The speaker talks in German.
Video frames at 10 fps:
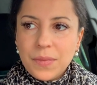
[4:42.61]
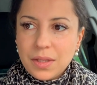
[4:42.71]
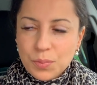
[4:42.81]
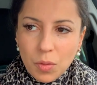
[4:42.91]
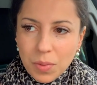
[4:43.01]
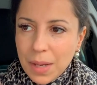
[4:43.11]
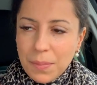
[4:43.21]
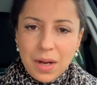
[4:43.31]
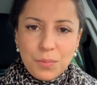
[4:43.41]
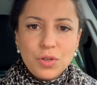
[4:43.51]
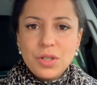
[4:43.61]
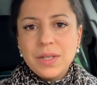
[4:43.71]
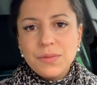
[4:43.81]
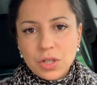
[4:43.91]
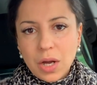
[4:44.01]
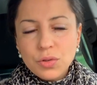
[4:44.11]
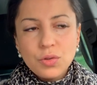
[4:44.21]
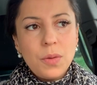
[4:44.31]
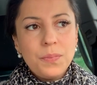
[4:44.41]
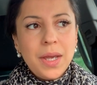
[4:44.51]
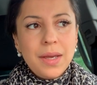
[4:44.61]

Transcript: das Problem habe und ich weiß, wie ich rauskomme,